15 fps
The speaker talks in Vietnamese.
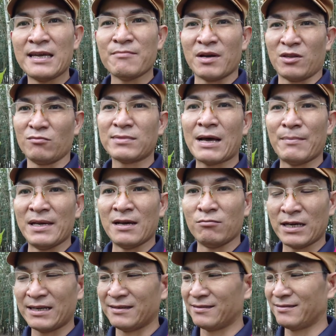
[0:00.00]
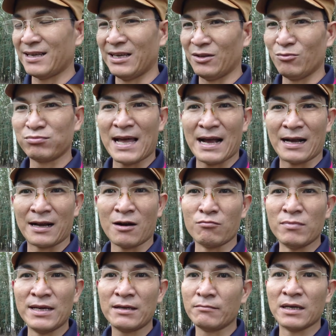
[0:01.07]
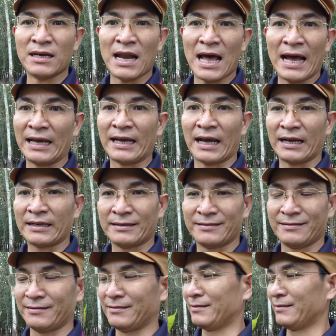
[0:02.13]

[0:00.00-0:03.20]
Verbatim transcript: khi mà chúng ta bị động kinh thì chúng ta không biết mình là ai cả